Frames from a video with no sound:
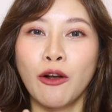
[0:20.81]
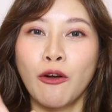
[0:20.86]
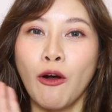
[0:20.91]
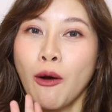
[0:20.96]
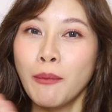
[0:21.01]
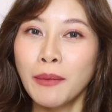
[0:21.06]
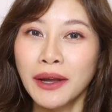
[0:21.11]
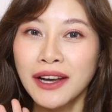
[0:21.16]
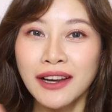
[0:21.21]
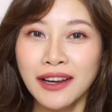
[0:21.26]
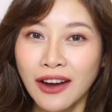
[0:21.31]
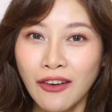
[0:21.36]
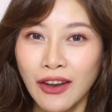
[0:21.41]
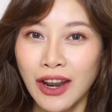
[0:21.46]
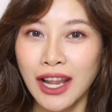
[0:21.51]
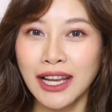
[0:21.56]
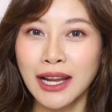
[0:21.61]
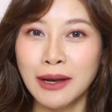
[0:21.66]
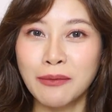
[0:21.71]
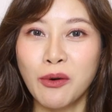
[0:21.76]
ก็ไม่เคยเข้า
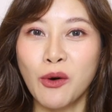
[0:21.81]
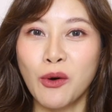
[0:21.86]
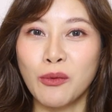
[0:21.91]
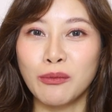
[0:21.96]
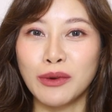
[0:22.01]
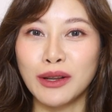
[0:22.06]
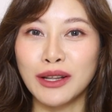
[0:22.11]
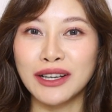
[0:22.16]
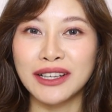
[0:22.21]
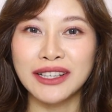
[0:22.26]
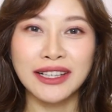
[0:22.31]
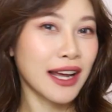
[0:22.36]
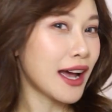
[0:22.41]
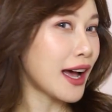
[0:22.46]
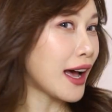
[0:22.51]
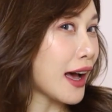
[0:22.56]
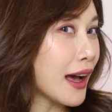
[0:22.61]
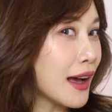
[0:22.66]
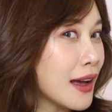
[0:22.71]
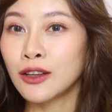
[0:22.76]
ร้านทำผมเลยนะ
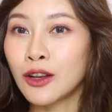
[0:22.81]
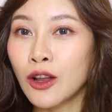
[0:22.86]
คะ